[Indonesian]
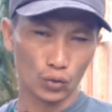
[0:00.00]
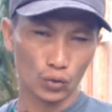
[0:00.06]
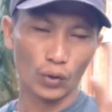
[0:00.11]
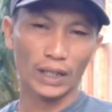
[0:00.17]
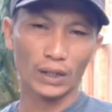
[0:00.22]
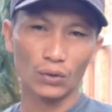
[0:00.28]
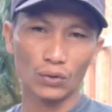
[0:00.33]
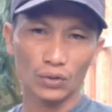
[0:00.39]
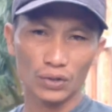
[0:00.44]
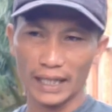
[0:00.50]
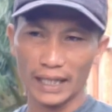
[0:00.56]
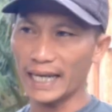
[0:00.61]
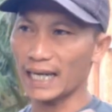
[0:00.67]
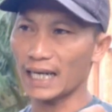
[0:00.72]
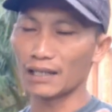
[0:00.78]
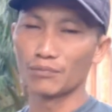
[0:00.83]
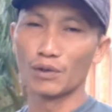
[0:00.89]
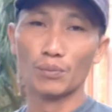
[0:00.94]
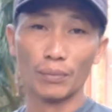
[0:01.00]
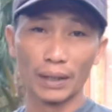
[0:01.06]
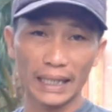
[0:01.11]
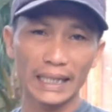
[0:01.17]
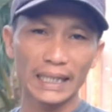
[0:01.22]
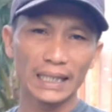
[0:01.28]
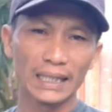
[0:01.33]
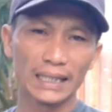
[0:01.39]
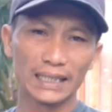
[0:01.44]
Untuk itu saya akan
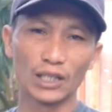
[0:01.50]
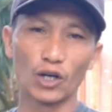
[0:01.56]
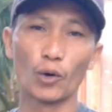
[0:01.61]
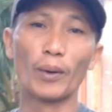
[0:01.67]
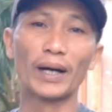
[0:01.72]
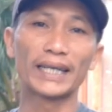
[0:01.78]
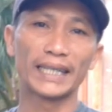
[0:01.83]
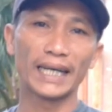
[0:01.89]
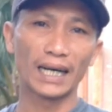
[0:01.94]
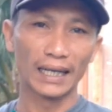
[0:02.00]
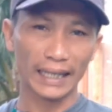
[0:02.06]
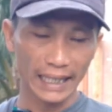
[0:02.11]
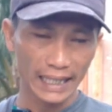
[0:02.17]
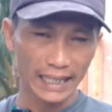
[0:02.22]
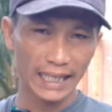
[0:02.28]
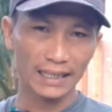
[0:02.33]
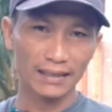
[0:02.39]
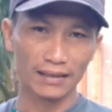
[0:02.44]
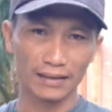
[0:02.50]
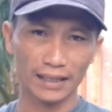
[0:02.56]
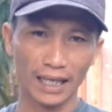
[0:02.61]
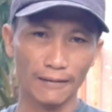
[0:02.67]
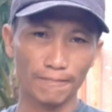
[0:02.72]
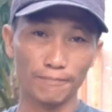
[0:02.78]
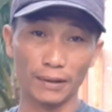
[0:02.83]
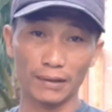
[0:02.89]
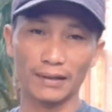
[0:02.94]
memberi jawaban yang real ya
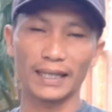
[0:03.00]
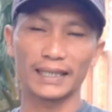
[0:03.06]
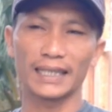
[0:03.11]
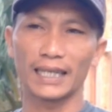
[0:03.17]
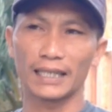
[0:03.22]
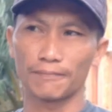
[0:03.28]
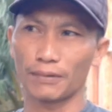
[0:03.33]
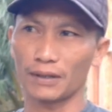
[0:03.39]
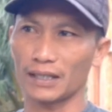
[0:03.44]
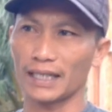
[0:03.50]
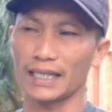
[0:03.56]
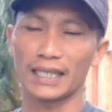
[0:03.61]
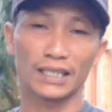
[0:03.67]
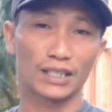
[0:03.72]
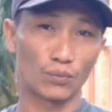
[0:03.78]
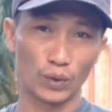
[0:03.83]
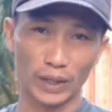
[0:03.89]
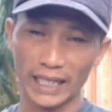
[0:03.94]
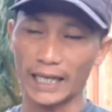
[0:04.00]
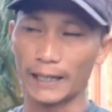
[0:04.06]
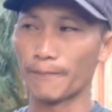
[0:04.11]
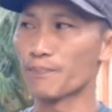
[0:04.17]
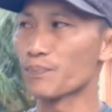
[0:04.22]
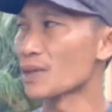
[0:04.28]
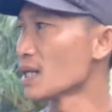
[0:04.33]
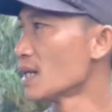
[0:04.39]
tentang pertanyaan-pertanyaan semuanya.